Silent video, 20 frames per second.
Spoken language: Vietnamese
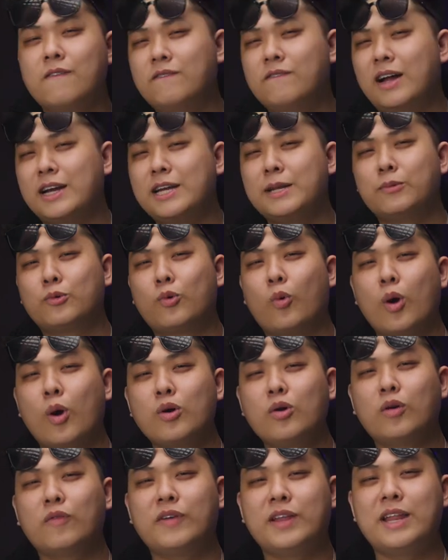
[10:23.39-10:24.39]
Và điểm cuối
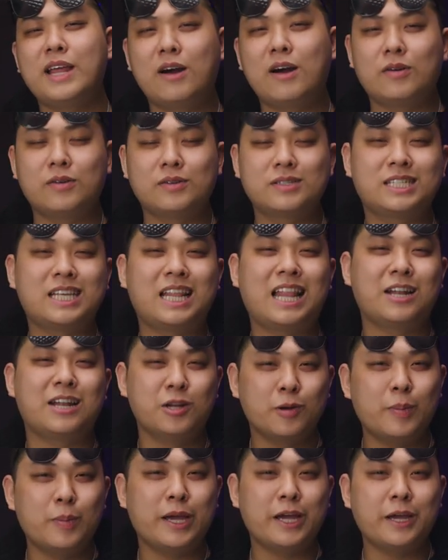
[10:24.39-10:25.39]
của video sẽ là
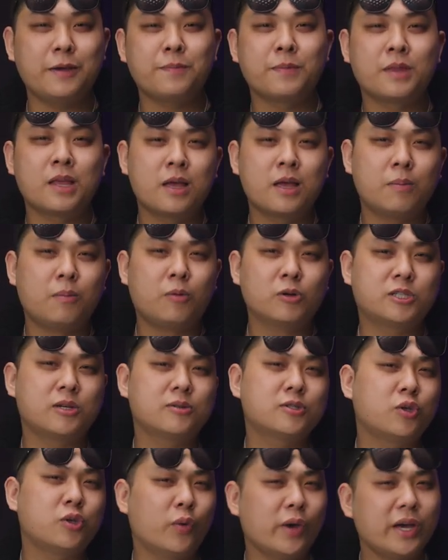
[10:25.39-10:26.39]
nước Mỹ, một
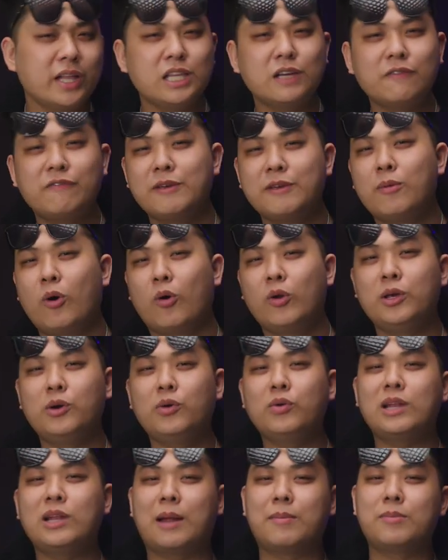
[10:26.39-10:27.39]
trong số ít những phim
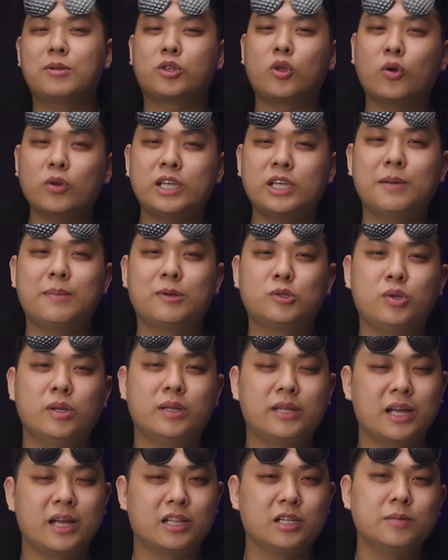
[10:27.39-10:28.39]
Hollywood làm tốt khi mà
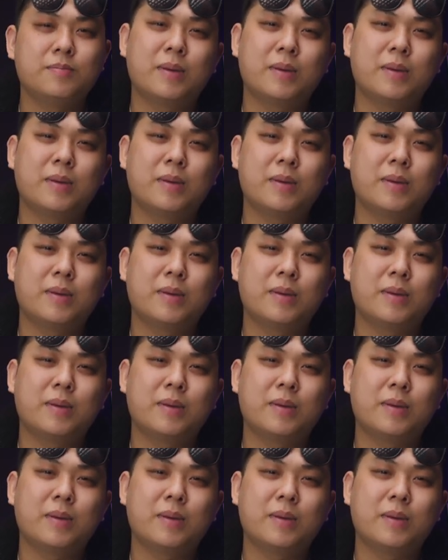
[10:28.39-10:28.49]
chuyển thể từ